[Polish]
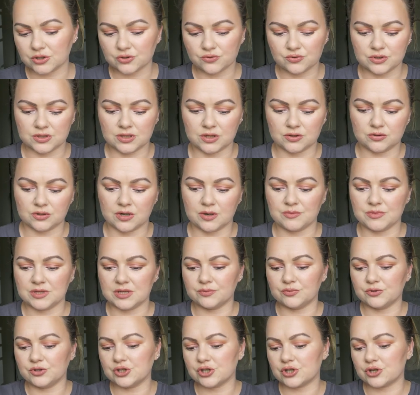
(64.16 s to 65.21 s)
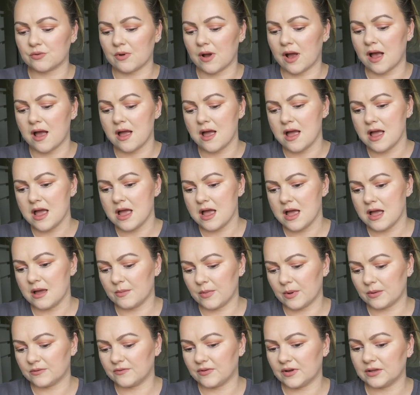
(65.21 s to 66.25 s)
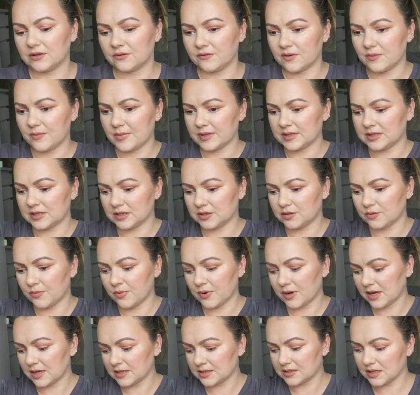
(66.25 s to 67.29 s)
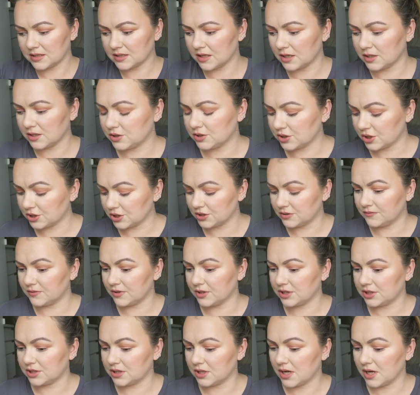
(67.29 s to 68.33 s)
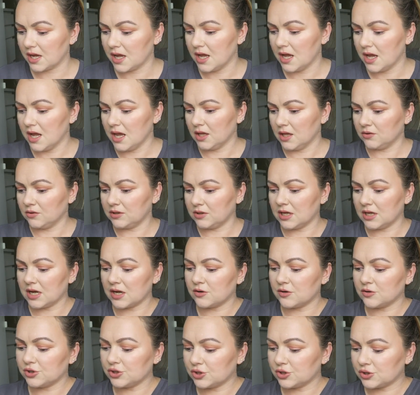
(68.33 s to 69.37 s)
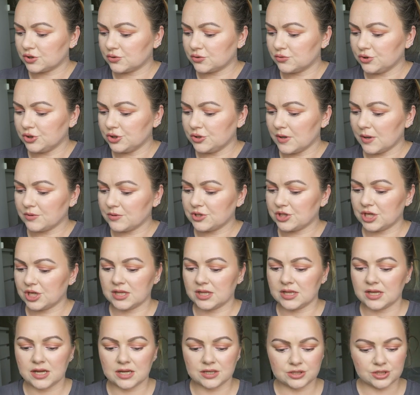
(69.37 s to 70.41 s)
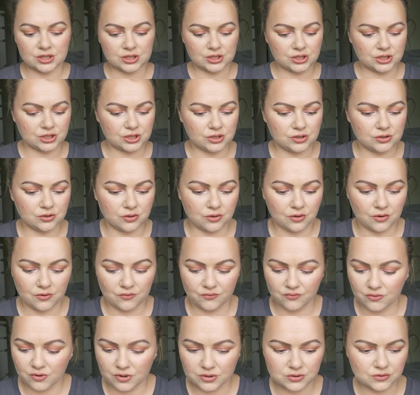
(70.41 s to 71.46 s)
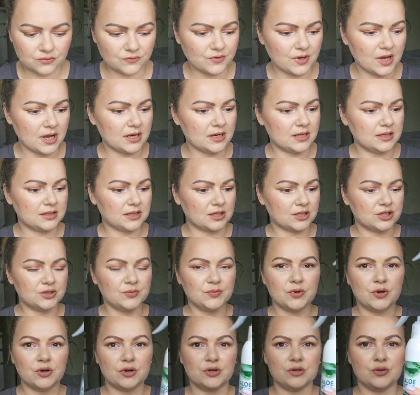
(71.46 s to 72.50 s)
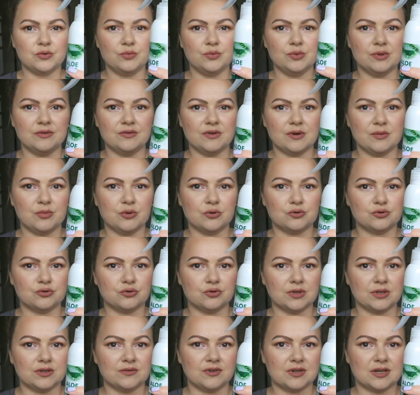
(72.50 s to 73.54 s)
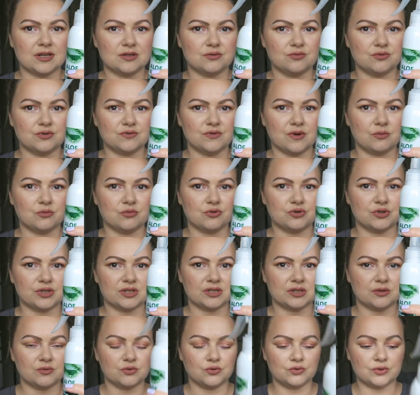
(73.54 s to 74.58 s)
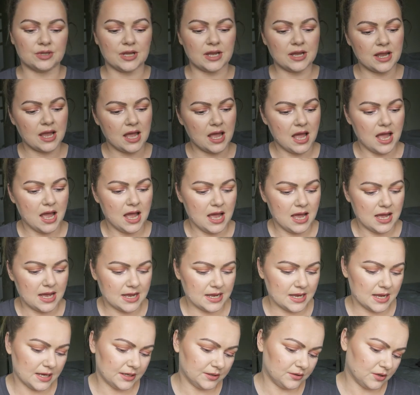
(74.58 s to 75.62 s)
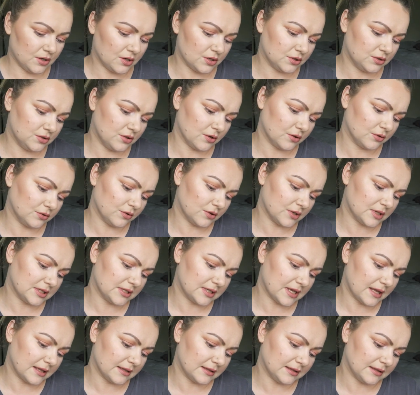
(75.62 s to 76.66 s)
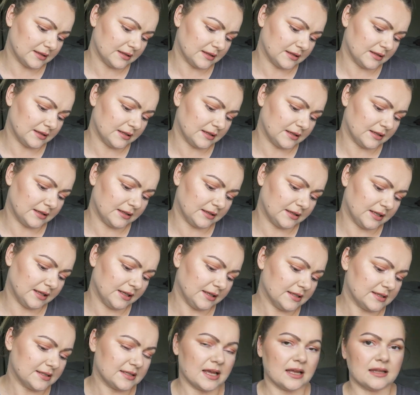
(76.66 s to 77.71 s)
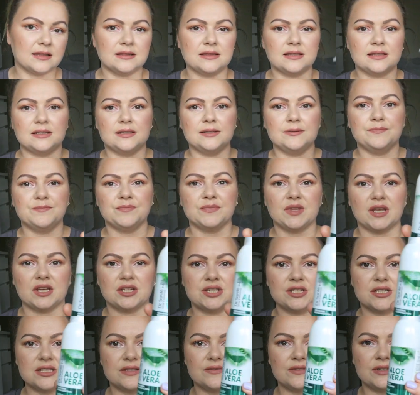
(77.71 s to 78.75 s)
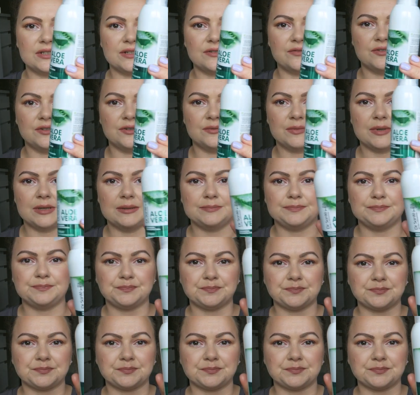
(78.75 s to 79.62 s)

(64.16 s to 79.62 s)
ta szósta, która mi nie przyszła. Mam dwa nowe pędzle do pokazania i trzeci właśnie. Tutaj jakoś skusiłam się na rzeczy do włosów, ale tak szybko jej ubywa, bo już tutaj dwa razy używam, już jestem tutaj. E, I to jest Dr. Santi, Santi, tak się nazywa ta firma.